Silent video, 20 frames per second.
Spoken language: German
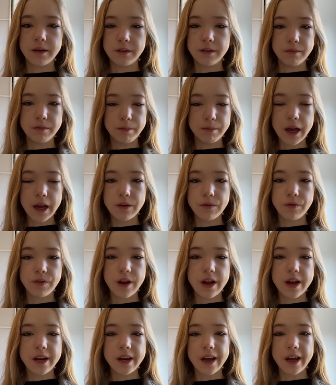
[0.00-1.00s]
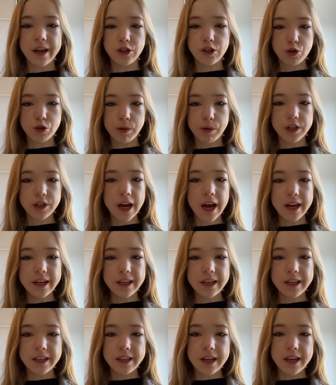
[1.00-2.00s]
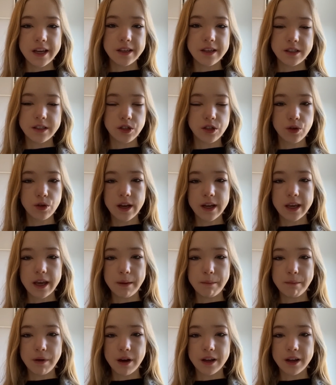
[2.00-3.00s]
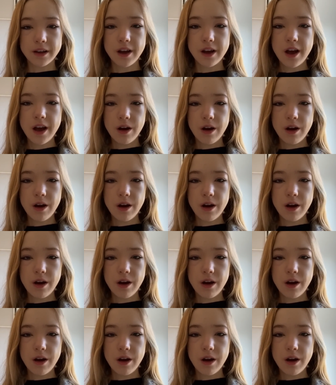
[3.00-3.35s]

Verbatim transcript: in beiden Fällen eine spontane Idee, die sich so ergeben hat.